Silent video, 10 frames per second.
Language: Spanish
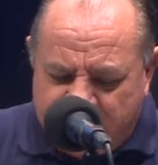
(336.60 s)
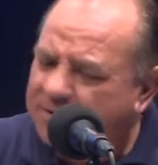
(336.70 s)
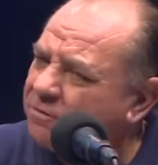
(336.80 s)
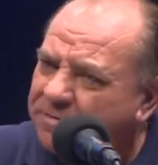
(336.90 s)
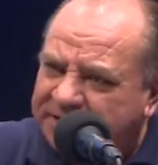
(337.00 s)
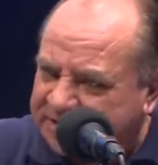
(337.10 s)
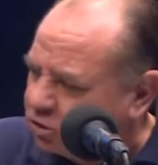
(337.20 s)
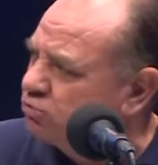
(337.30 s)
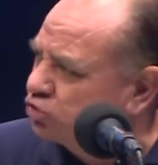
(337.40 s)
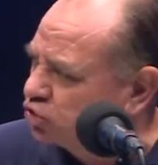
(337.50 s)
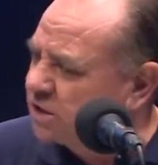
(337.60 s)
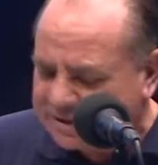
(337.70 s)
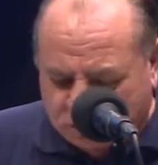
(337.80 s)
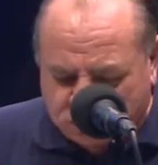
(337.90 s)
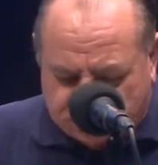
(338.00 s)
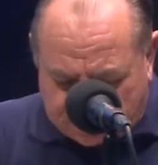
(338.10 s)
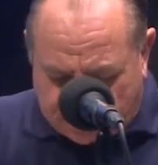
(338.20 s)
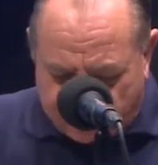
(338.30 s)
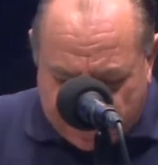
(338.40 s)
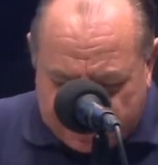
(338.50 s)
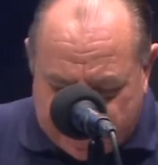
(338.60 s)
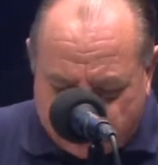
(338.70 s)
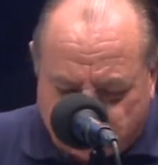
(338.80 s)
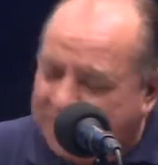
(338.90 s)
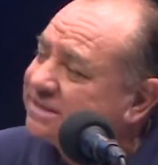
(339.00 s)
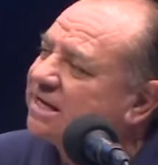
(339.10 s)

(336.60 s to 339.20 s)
obviamente son muchos gastos. Te voy a dar los más